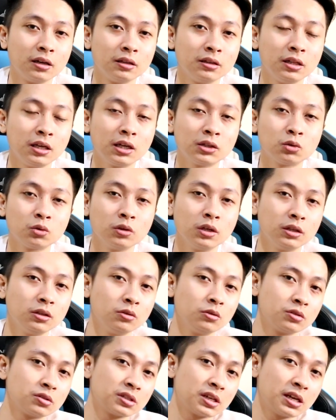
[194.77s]
Hindi
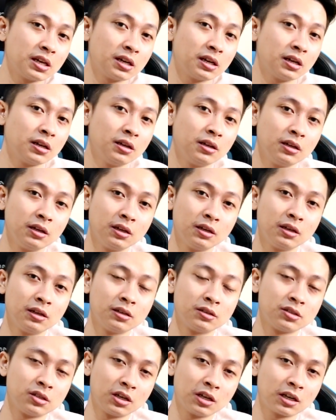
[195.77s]
katulad nung sa
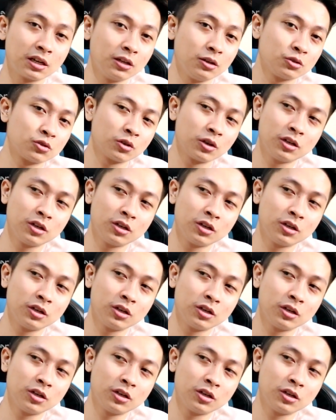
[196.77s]
sigarilyo.